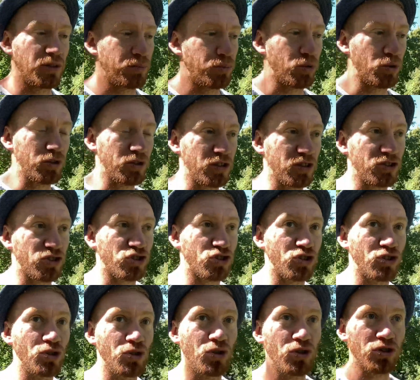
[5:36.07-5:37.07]
просто с
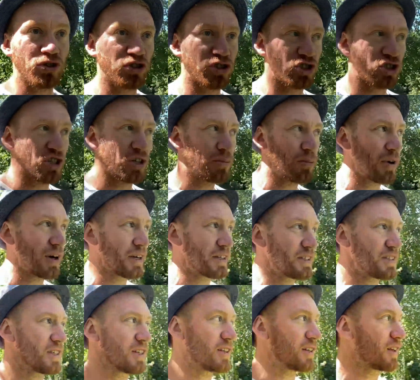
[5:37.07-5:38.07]
ног
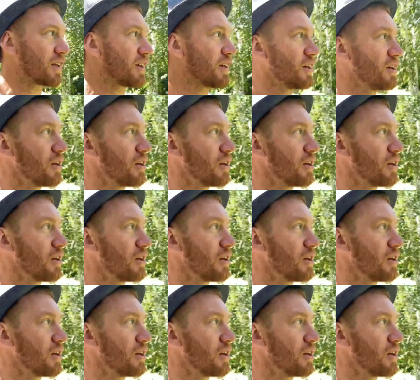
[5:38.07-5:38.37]
сшибательный.